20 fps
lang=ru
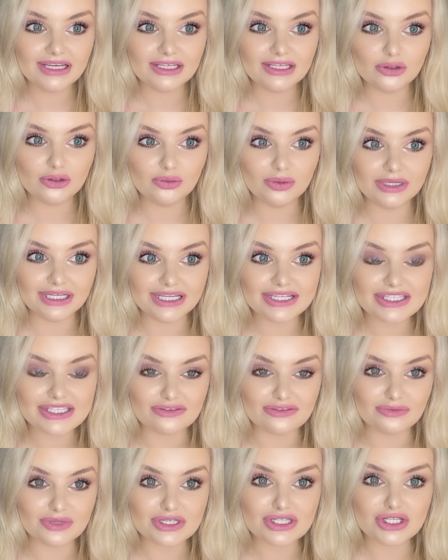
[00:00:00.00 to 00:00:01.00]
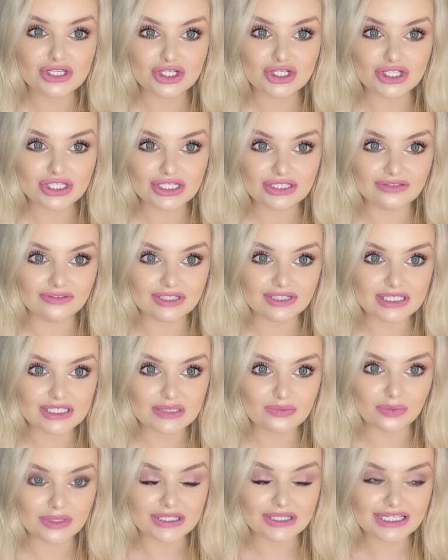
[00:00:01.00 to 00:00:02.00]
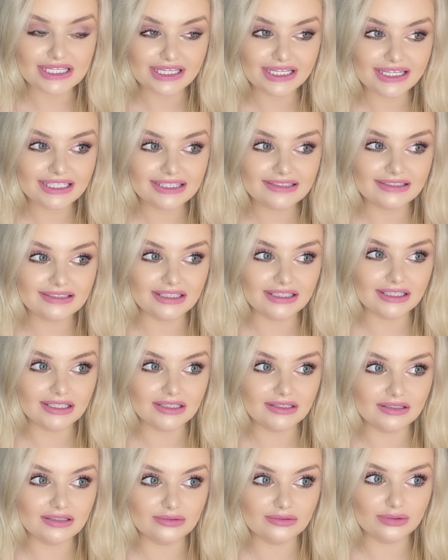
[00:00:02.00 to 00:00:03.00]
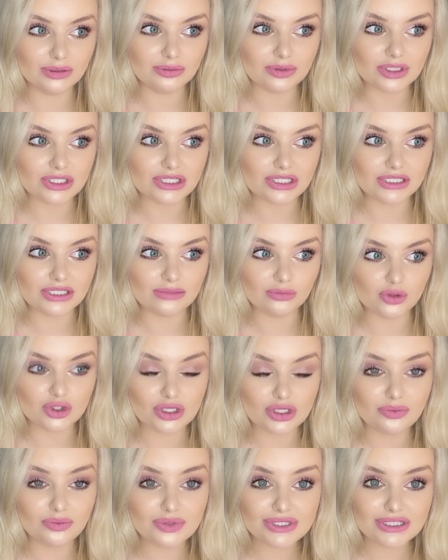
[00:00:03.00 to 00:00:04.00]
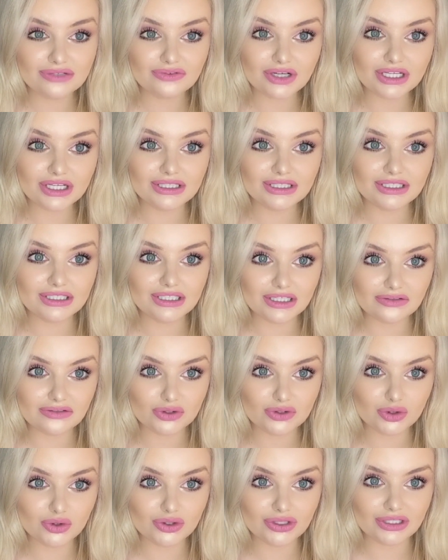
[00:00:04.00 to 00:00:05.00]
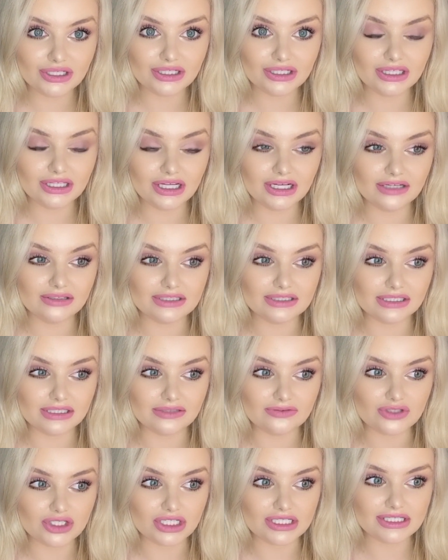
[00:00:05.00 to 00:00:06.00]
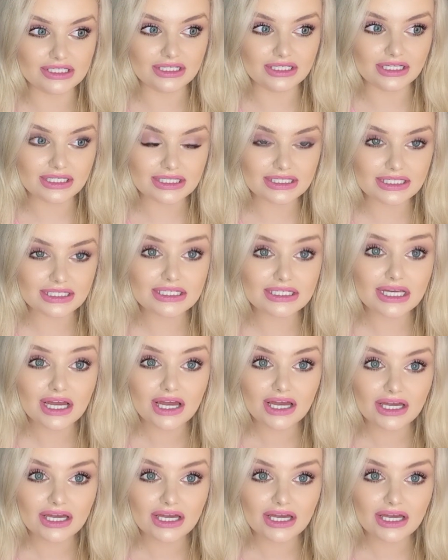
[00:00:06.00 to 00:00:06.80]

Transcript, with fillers: юбилей их совместной жизни 25 лет, и мы пришли немножко поздновато, я в итоге легла где-то в час 30,